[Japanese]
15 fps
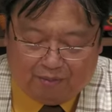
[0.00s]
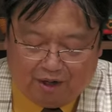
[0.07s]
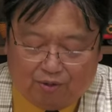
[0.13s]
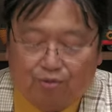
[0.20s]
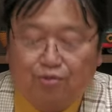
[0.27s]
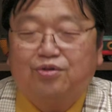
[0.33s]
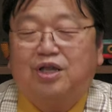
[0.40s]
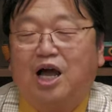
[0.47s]
まあ、
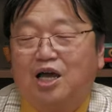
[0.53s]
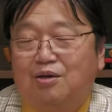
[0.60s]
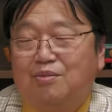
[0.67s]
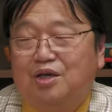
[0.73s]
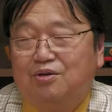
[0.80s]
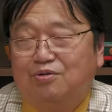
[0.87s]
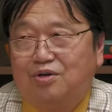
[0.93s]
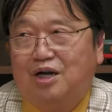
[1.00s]
この
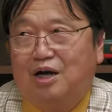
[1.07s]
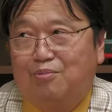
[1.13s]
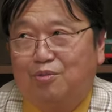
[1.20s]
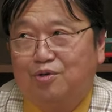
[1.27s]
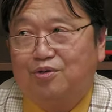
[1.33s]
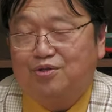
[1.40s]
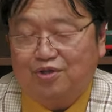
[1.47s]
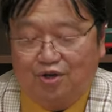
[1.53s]
タイミングが
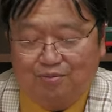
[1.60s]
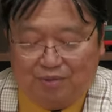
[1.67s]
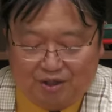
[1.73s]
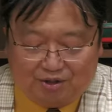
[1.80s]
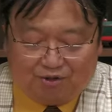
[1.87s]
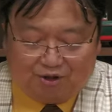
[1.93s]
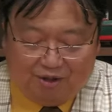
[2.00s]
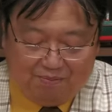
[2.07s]
ものすごい
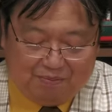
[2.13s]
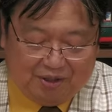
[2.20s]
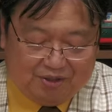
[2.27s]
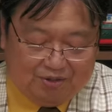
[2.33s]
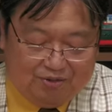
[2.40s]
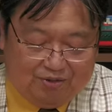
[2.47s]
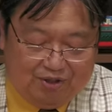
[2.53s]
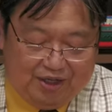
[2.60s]
ベストの一
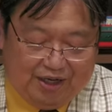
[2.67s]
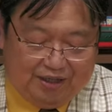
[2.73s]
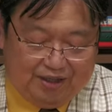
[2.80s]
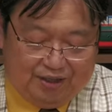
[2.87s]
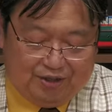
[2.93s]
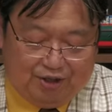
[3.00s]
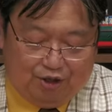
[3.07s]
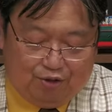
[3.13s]
発撮りなん
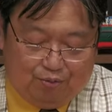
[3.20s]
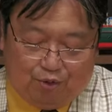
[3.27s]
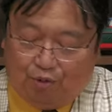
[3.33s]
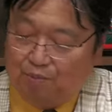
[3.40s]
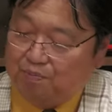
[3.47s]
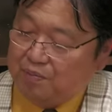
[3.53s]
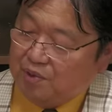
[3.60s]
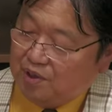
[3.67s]
ですけども、
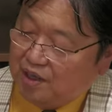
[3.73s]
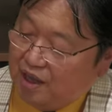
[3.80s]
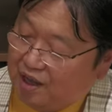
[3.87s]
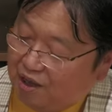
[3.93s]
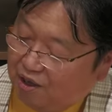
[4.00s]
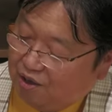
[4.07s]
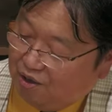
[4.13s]
で